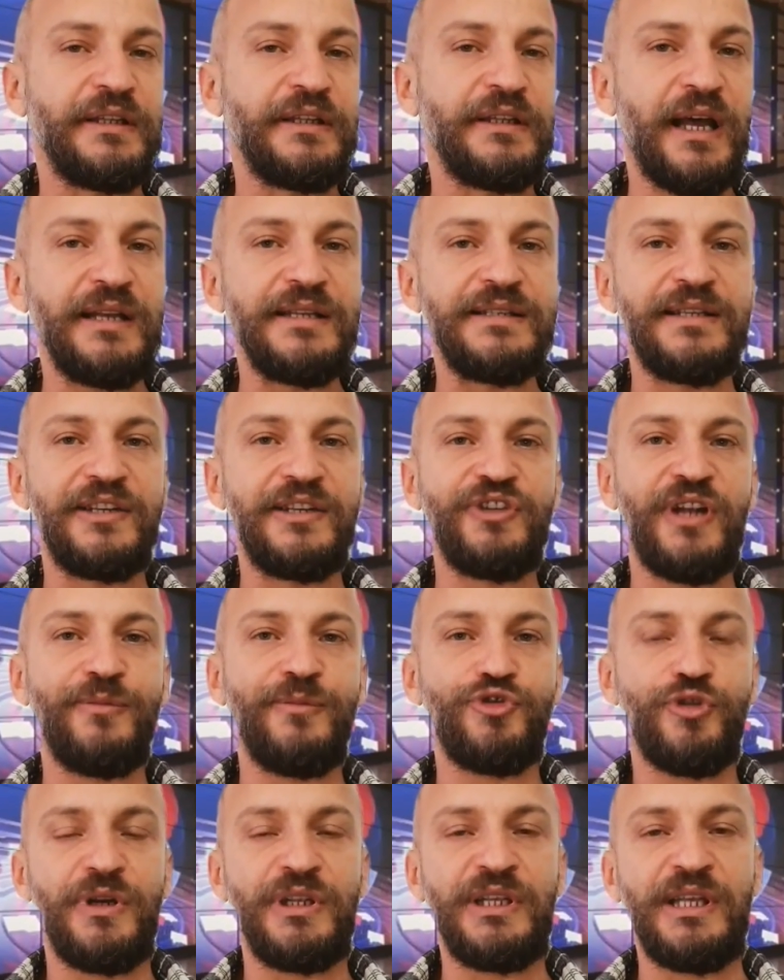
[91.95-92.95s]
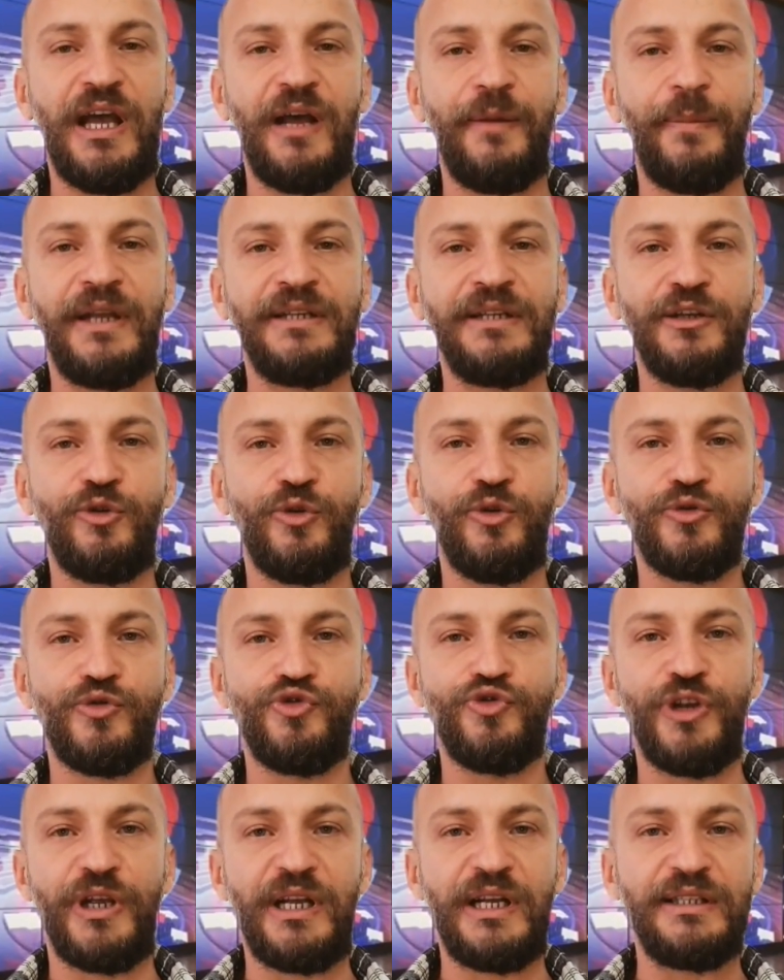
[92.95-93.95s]
Değerli izleyiciler bir sonraki haberde
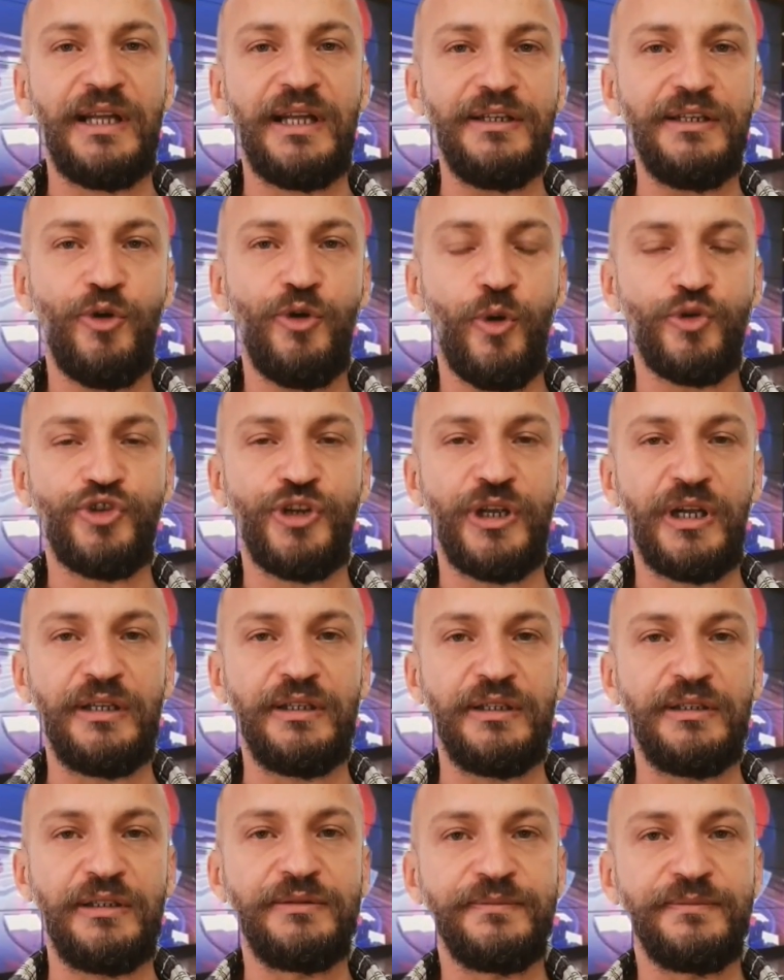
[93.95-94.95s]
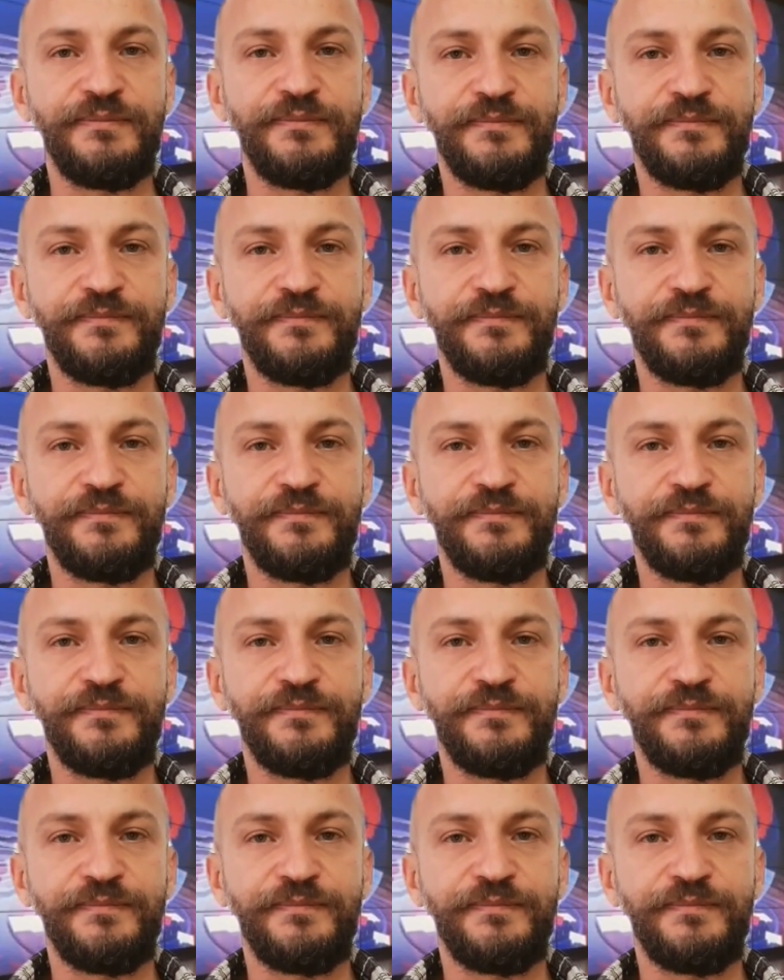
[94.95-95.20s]
görüşünceye kadar hoşçakalın.